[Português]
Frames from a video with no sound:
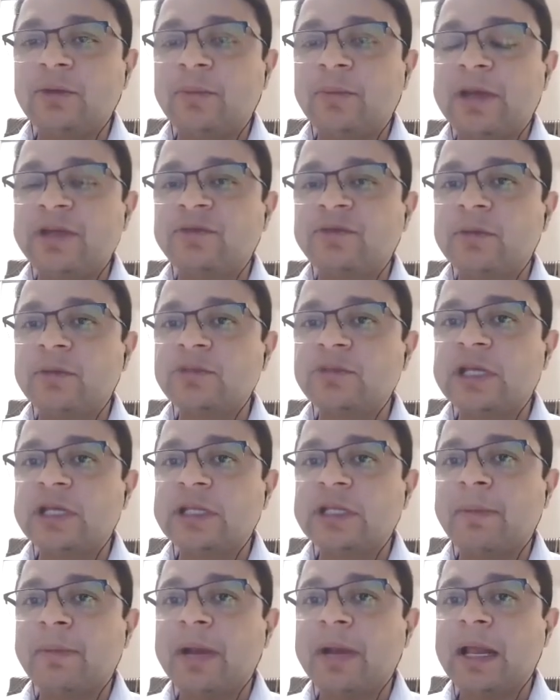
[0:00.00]
mas vamos aí
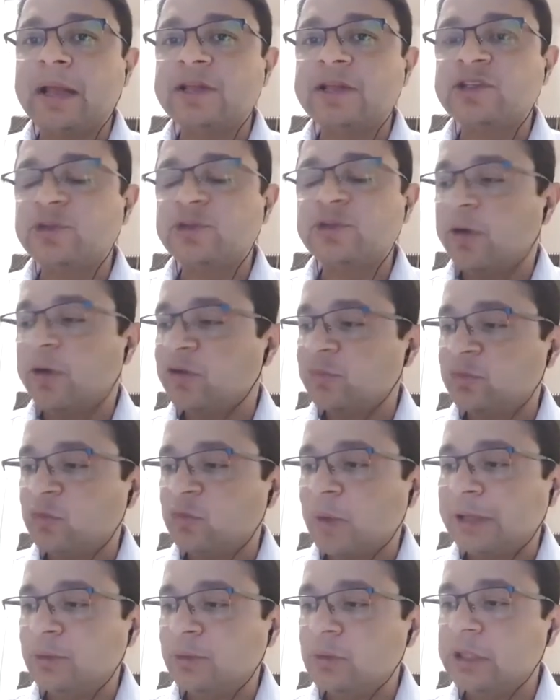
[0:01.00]
trabalhar nesses próximos
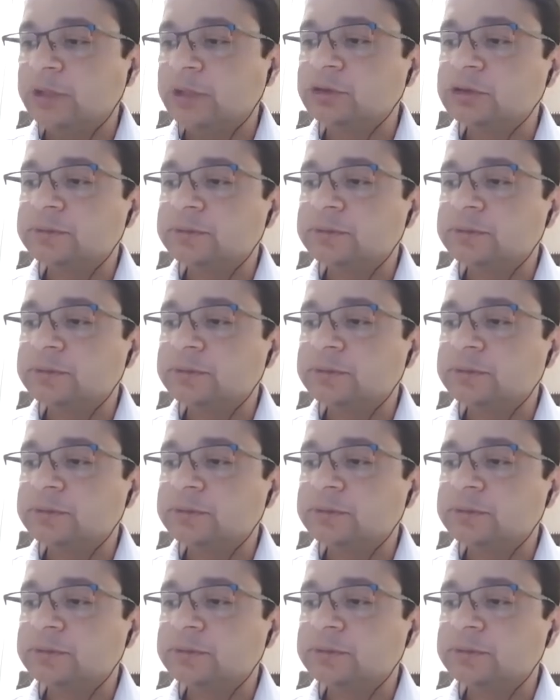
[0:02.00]
quatro anos.